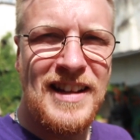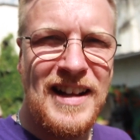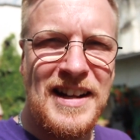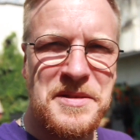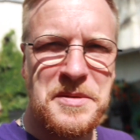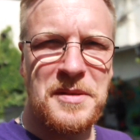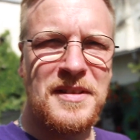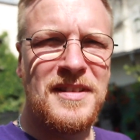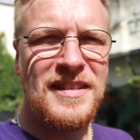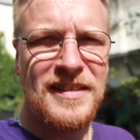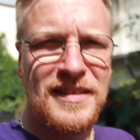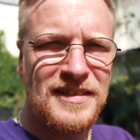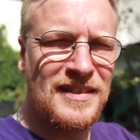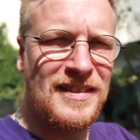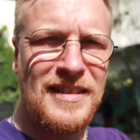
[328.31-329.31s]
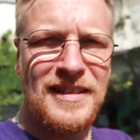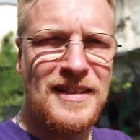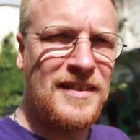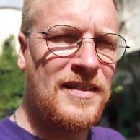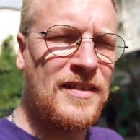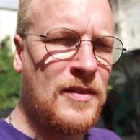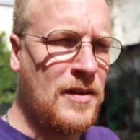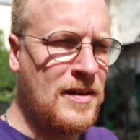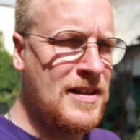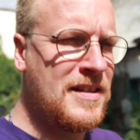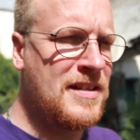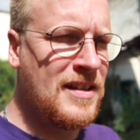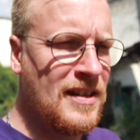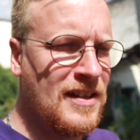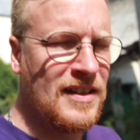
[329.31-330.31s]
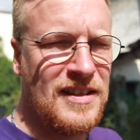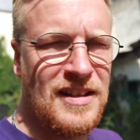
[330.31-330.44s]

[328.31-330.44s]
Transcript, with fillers: Also neulich,